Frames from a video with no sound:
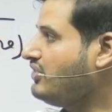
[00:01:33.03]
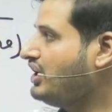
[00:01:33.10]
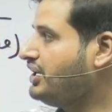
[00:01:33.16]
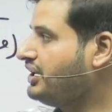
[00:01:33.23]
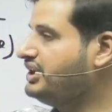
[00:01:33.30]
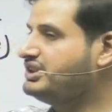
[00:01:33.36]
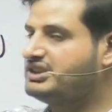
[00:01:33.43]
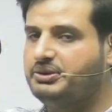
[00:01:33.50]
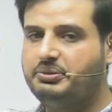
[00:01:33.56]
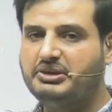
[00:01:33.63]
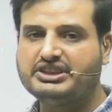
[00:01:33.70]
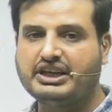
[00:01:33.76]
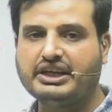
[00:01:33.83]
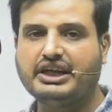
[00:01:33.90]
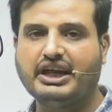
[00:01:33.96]
किसी भी
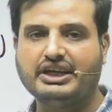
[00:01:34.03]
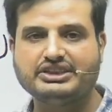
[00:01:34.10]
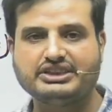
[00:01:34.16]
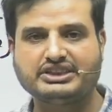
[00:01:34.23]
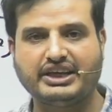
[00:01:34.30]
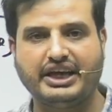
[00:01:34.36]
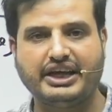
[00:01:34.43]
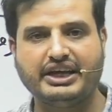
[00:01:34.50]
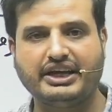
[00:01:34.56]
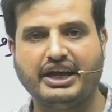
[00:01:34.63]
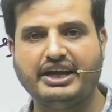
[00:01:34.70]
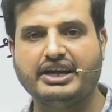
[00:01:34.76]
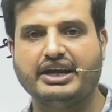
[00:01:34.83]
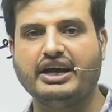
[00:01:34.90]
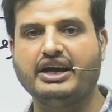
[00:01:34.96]
संख्या जिसका इकाई
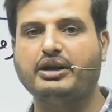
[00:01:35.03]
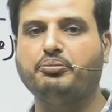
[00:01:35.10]
अंक